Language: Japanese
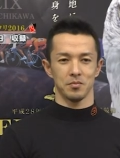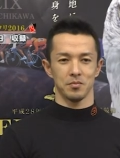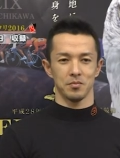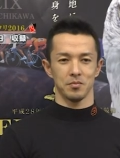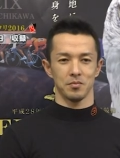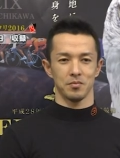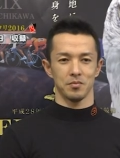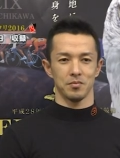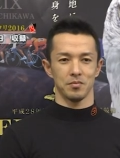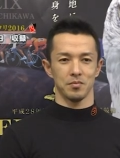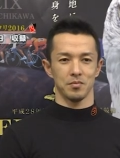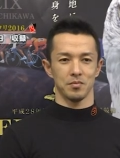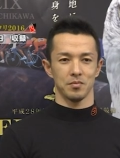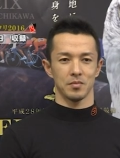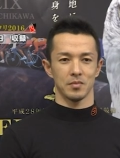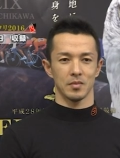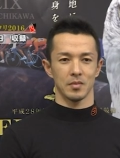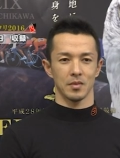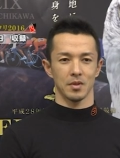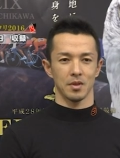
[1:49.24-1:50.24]

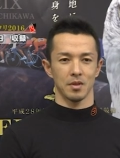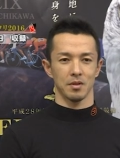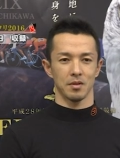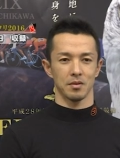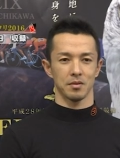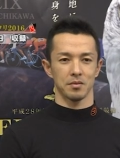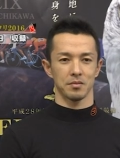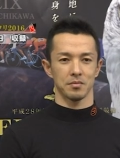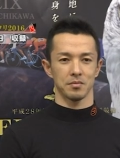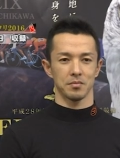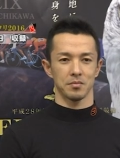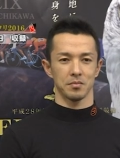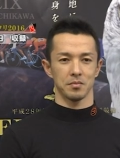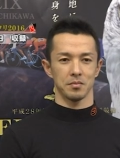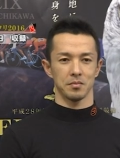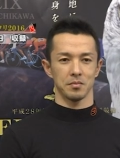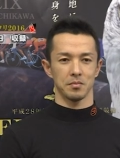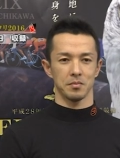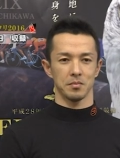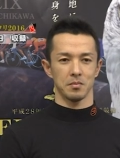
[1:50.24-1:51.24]
タイトルホルダーになったという
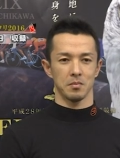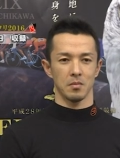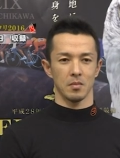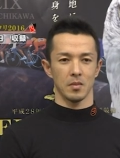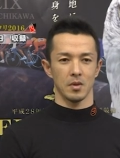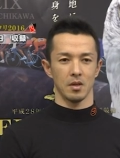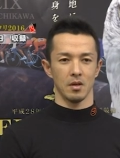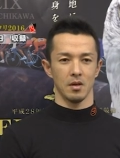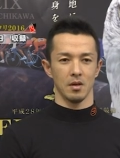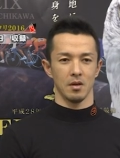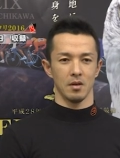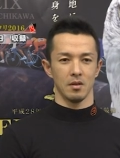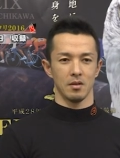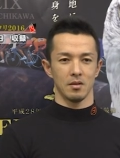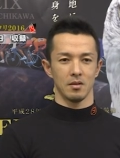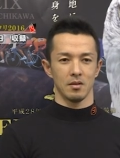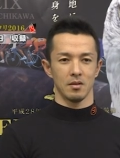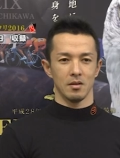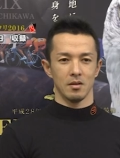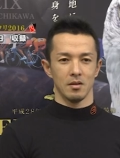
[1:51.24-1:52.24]
のは違いま
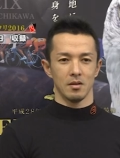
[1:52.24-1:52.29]
すか